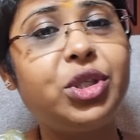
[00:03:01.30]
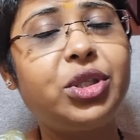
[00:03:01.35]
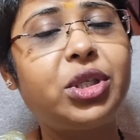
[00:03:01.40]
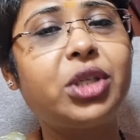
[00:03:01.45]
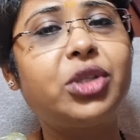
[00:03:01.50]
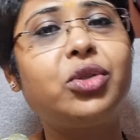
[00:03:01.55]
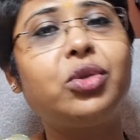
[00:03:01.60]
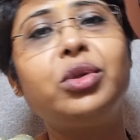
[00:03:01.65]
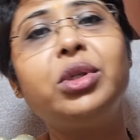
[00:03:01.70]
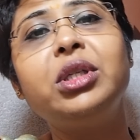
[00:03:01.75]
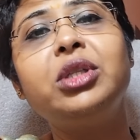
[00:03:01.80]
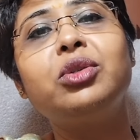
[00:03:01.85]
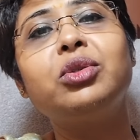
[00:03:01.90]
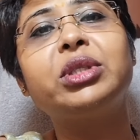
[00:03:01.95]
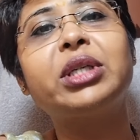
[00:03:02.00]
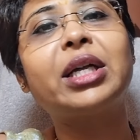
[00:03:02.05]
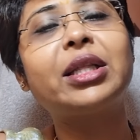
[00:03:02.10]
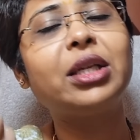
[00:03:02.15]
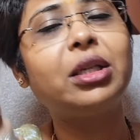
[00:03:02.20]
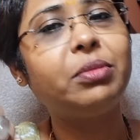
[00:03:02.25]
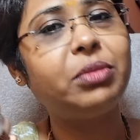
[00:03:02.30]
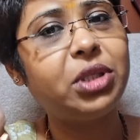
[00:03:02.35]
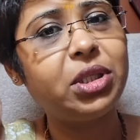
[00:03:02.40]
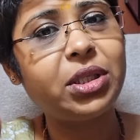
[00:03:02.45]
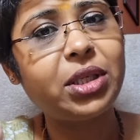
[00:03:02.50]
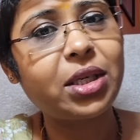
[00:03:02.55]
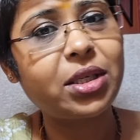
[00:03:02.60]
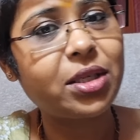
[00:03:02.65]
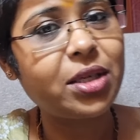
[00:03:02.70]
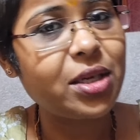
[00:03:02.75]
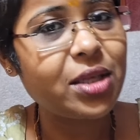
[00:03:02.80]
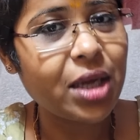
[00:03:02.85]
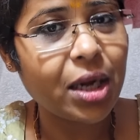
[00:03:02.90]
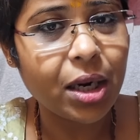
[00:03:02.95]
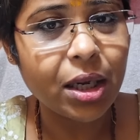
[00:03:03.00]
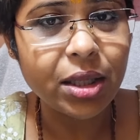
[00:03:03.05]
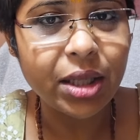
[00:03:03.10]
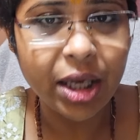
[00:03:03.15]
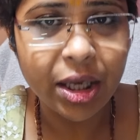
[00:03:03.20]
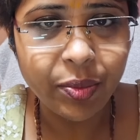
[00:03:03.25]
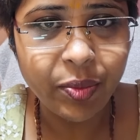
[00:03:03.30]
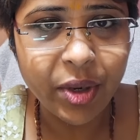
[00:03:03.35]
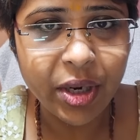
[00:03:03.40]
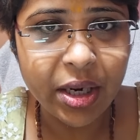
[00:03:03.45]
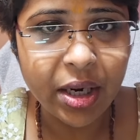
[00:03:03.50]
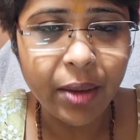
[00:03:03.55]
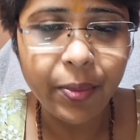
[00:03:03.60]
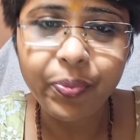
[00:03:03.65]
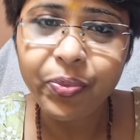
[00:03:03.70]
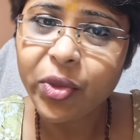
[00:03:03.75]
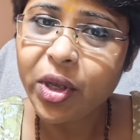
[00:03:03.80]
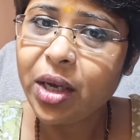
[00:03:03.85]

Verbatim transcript: বিশ্বাস করি তো যাদের বিশ্বাস নেই তারা দেখবেন না